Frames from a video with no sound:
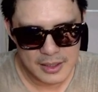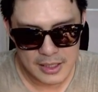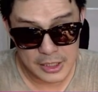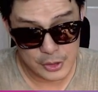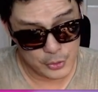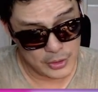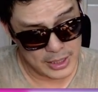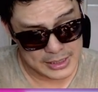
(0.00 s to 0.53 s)
Lihat
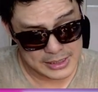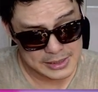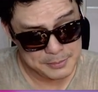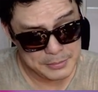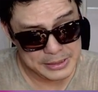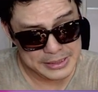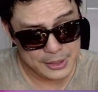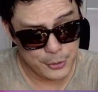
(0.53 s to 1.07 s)
tuh guys
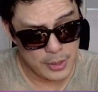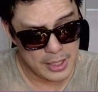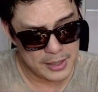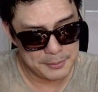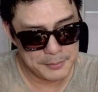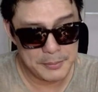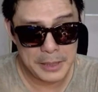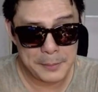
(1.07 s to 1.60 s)

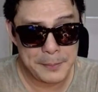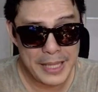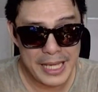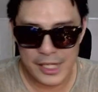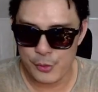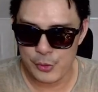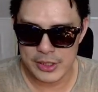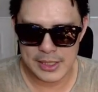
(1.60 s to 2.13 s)
penjiwaan main
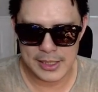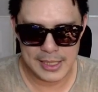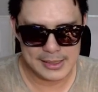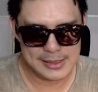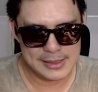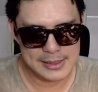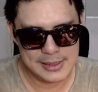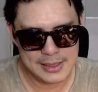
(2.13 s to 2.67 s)
pianonya
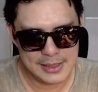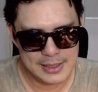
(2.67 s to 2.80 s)
guys